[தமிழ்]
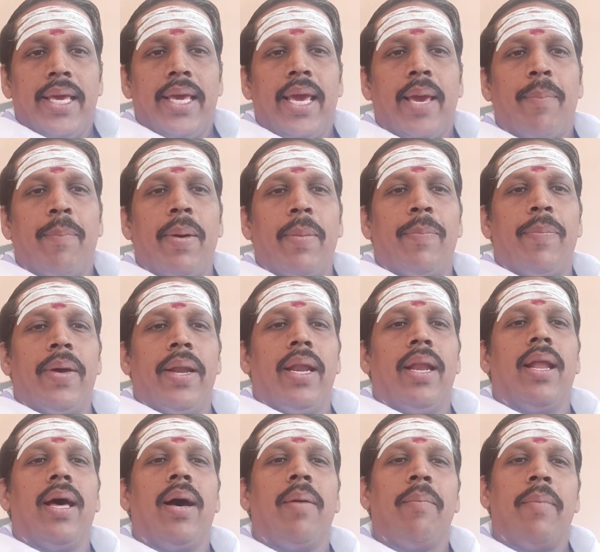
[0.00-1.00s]

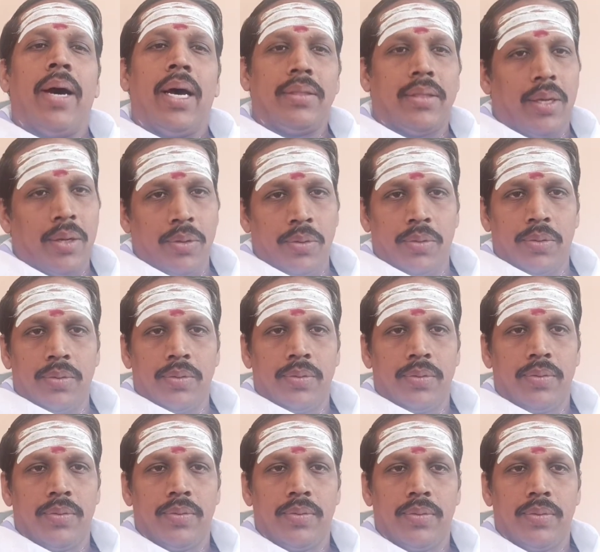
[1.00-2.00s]
எப்பெப்பெல்லாம் மாற்றணும்
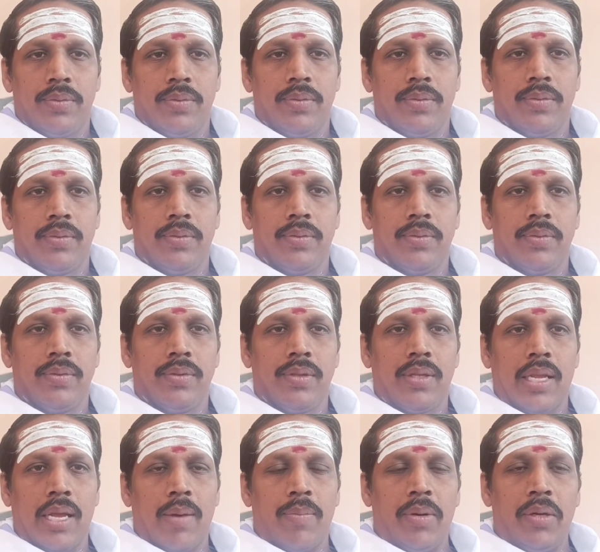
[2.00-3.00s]

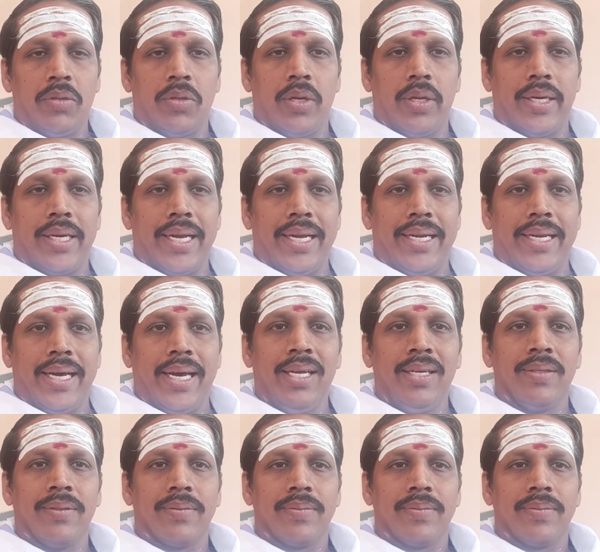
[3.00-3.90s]
அப்படின்னு சொல்லி கேட்டால்